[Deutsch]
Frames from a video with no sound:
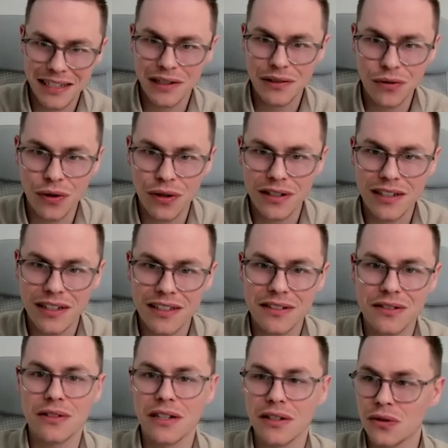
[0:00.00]
geworden
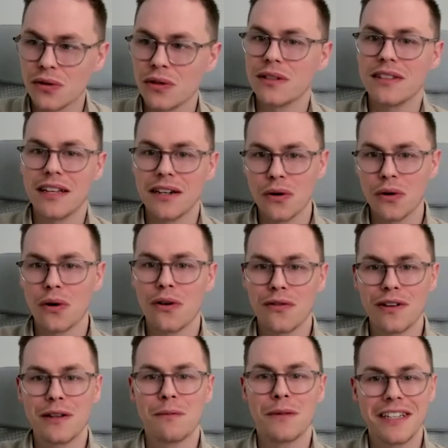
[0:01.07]
ist und natürlich dann noch
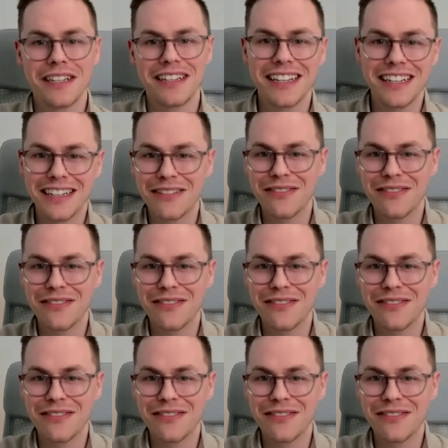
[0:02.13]
hoffentlich mit den Dingen,